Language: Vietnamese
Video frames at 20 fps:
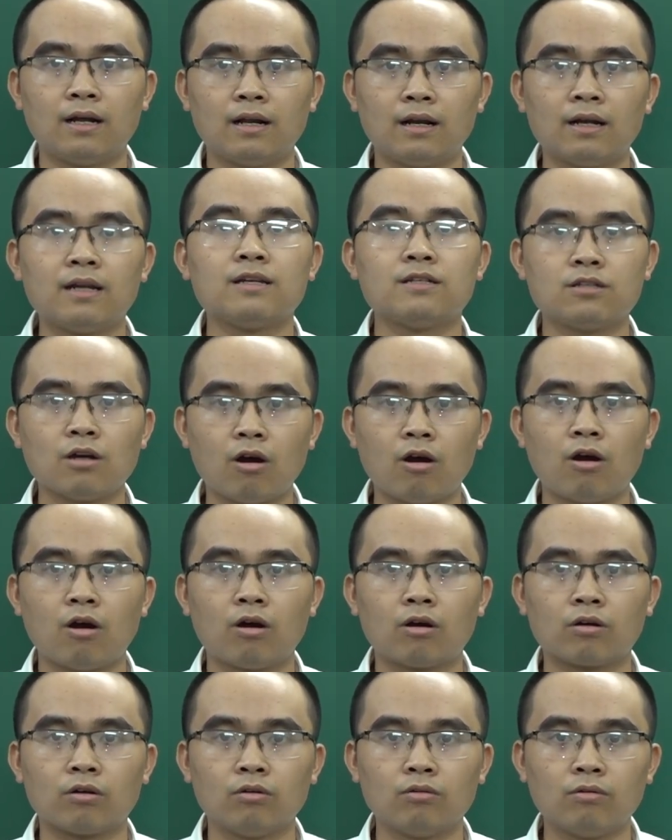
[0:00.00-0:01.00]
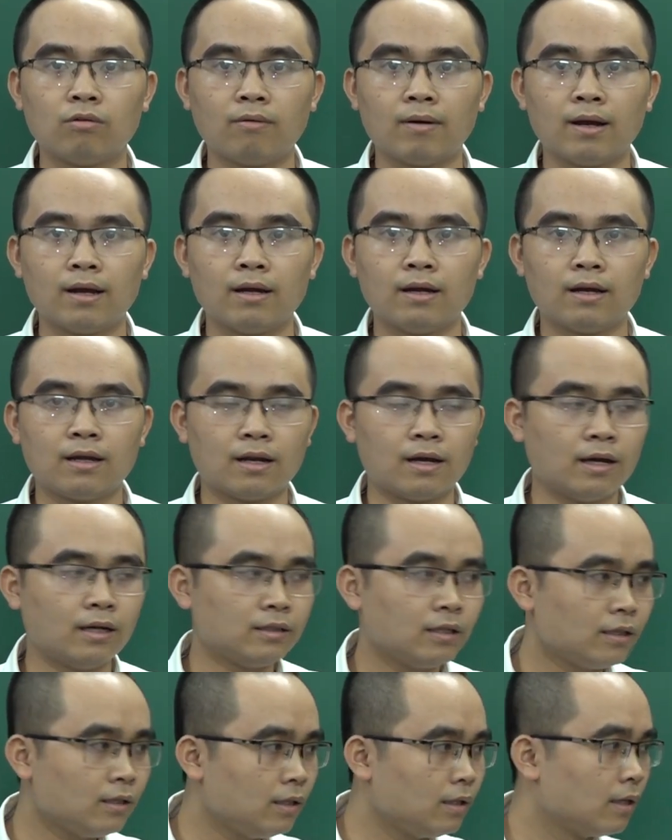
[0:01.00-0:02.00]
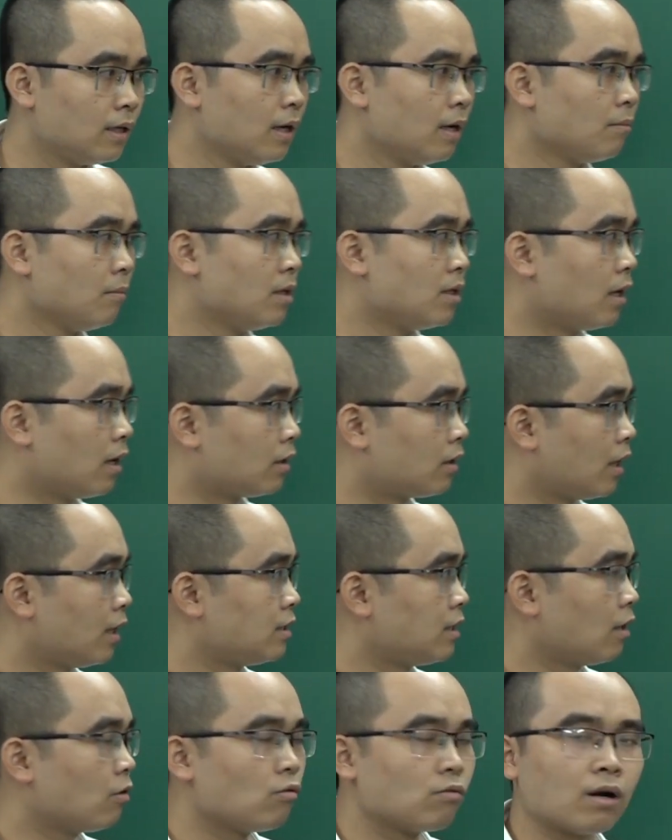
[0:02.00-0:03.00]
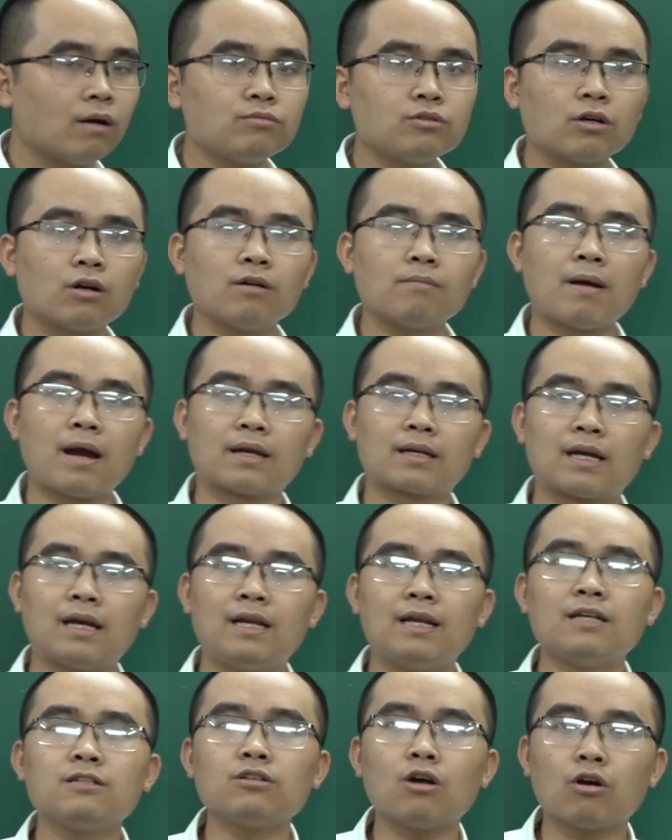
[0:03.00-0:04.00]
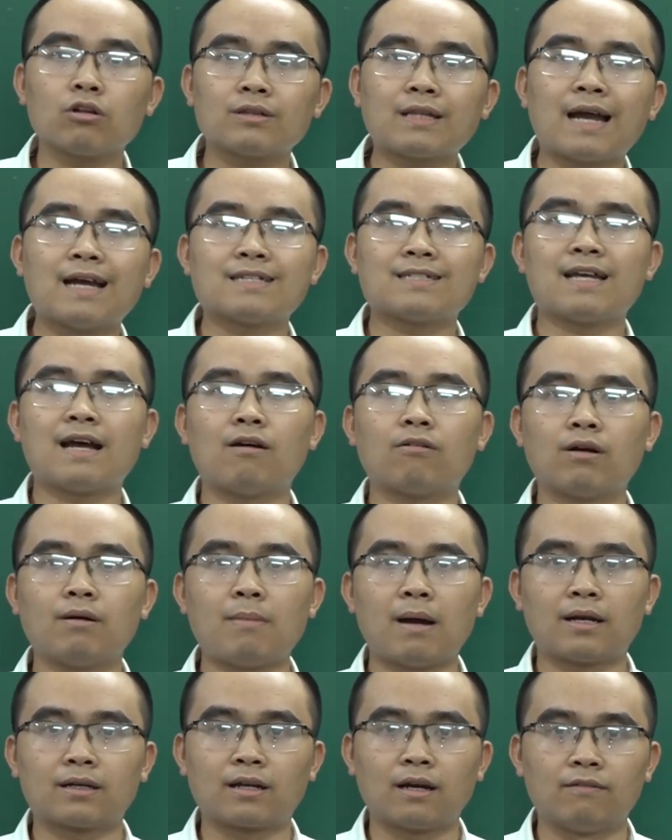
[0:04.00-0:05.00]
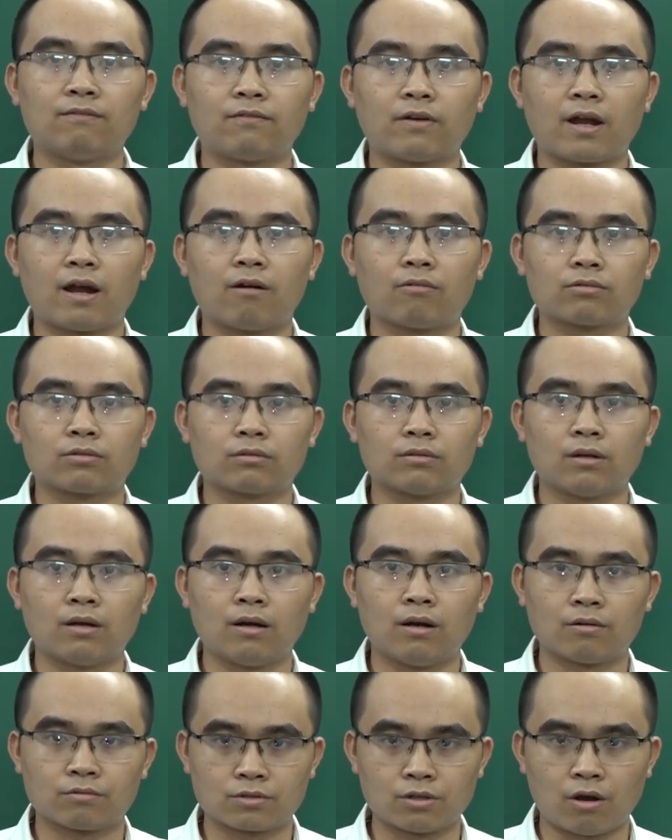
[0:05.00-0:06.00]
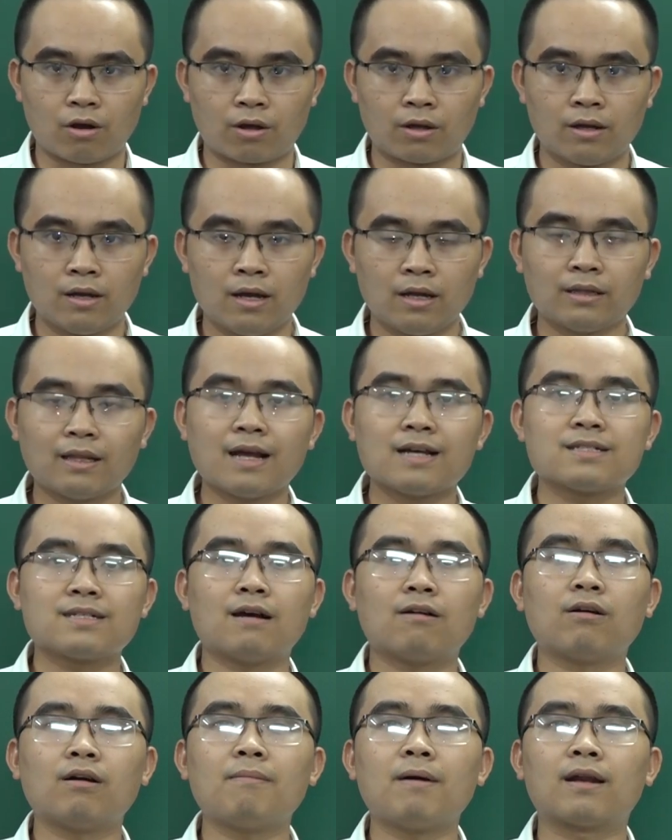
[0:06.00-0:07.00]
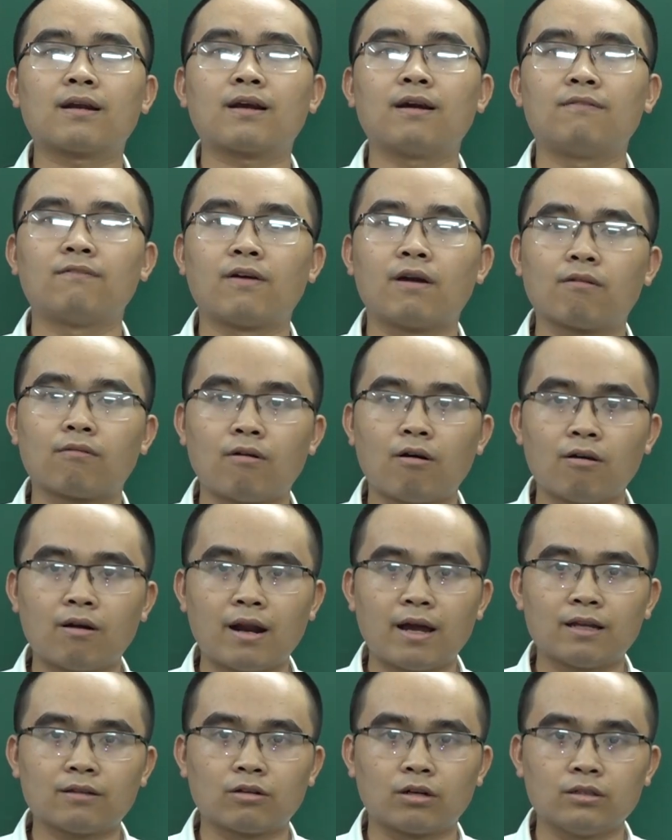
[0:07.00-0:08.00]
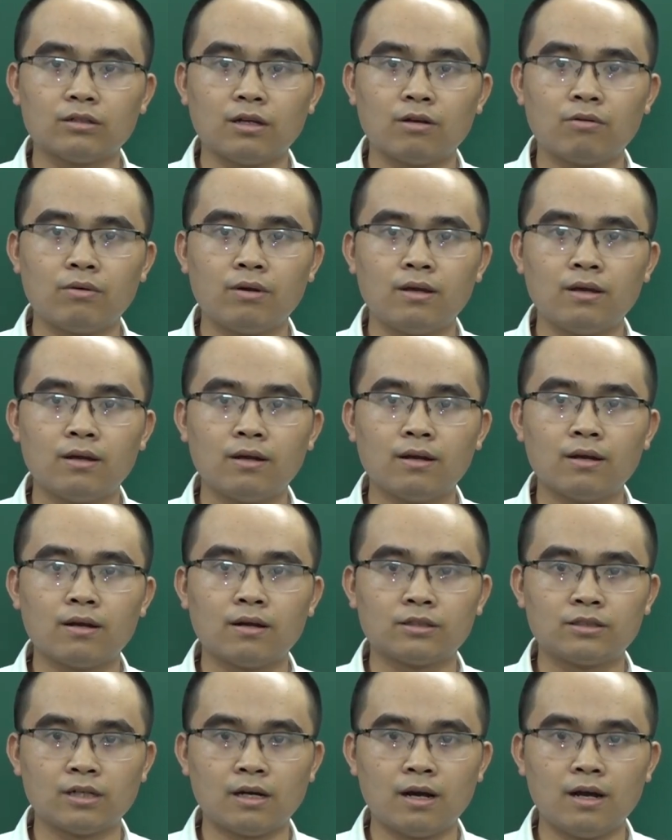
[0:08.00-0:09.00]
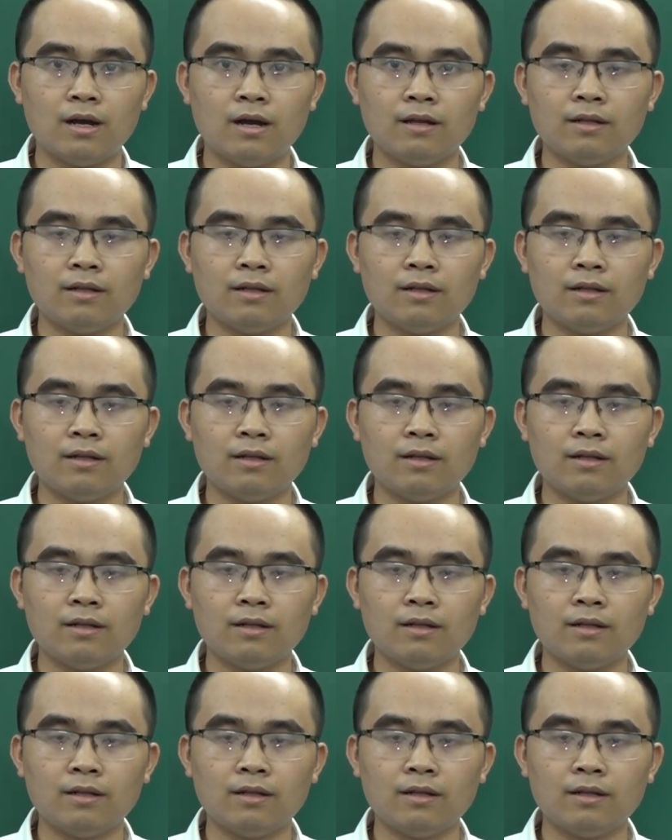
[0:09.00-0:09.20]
Lý do, đúng không ạ? Đấy, thế thì bây giờ thầy sẽ cung cấp cho các bạn cái lý do tại sao các bạn cần phải học học giỏi, tại sao các bạn cần phải học online toán thầy Huy. Được chưa?